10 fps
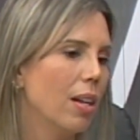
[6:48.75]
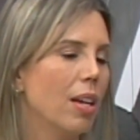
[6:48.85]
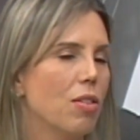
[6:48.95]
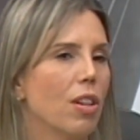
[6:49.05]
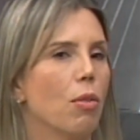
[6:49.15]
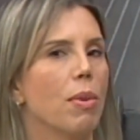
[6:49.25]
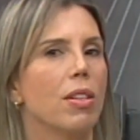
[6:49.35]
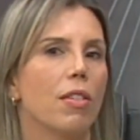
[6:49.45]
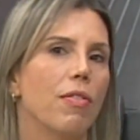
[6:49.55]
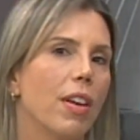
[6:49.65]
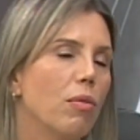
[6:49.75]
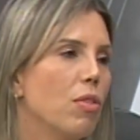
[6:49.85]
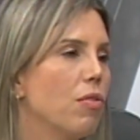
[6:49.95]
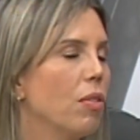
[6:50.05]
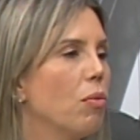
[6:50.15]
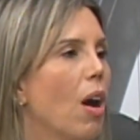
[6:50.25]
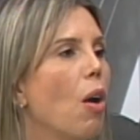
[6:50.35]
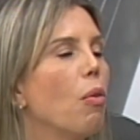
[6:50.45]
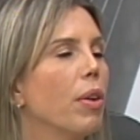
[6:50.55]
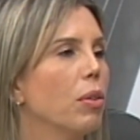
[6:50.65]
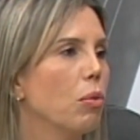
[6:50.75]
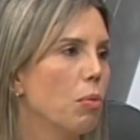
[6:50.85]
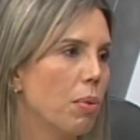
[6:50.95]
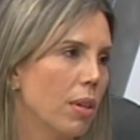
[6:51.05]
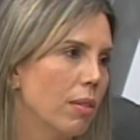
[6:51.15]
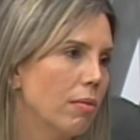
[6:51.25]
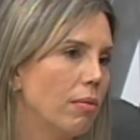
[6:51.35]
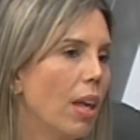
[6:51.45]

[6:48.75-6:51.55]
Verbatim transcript: Né? Geralmente é feito individual ou em dupla.